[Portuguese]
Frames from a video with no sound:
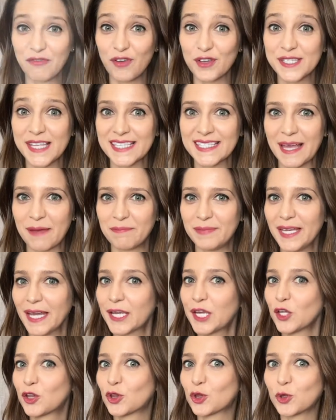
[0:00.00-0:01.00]
você sabia
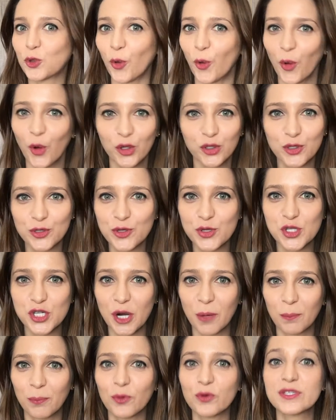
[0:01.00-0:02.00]
que todos os
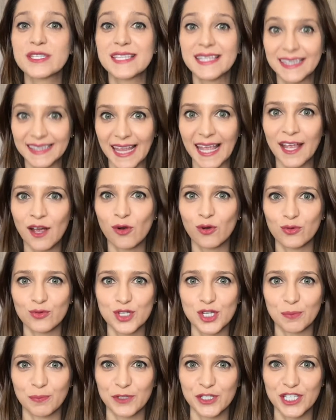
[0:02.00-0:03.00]
shampoos têm algum
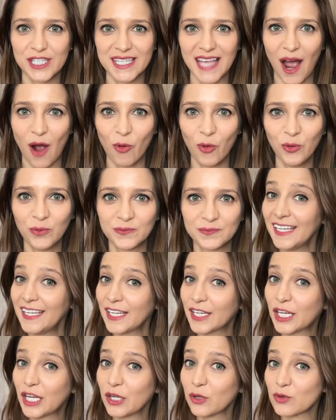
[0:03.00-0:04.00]
tipo de sal?
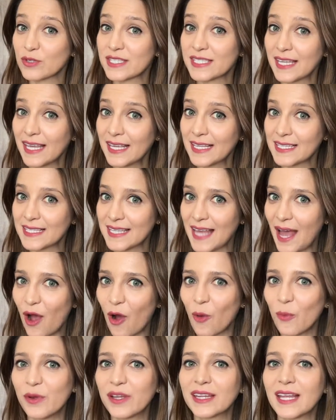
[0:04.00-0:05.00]
E que o sem
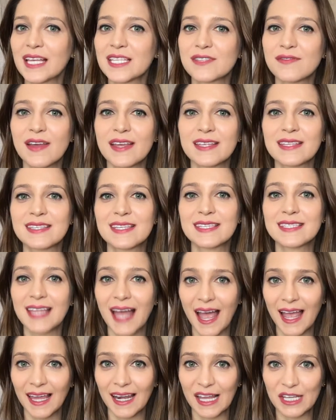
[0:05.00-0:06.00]
sal muitas vezes
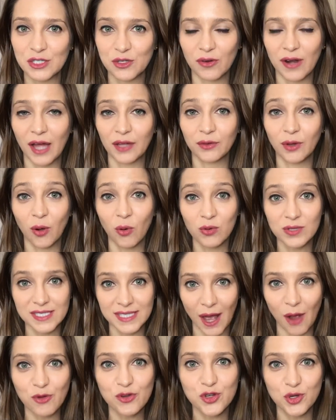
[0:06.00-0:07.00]
está relacionado ao
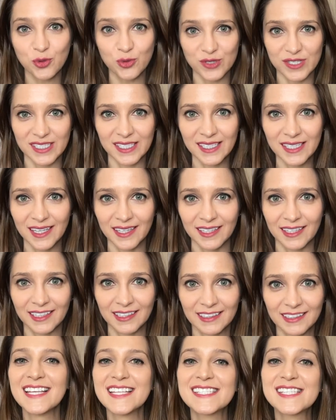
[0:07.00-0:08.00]
sal de cozinha?
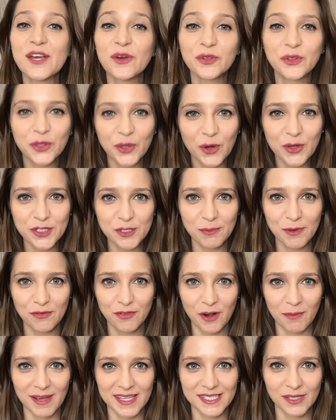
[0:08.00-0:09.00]
Se eu trouxe uma
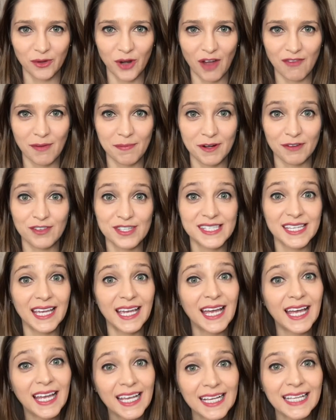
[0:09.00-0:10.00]
informação nova para
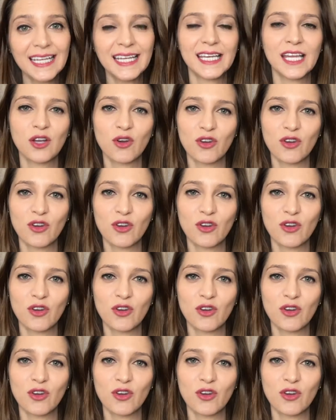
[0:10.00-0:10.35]
você, clique em